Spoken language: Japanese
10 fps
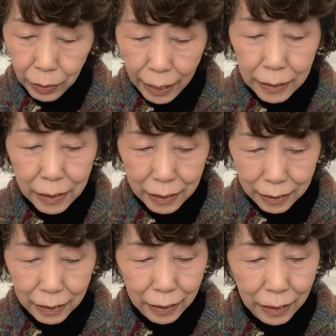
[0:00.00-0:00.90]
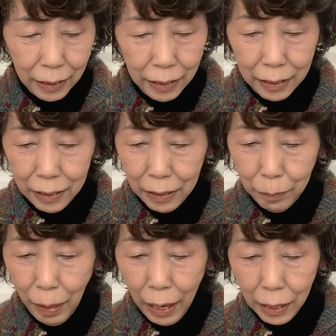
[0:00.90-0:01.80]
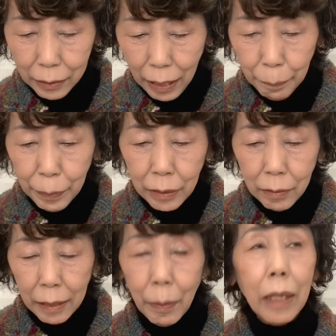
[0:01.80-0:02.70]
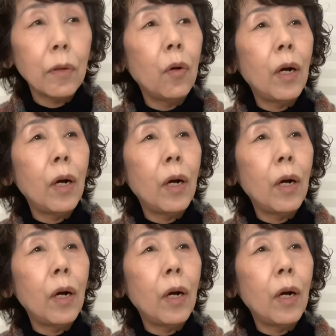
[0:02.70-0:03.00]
ないし、まあ、キャンピングカー、まあ、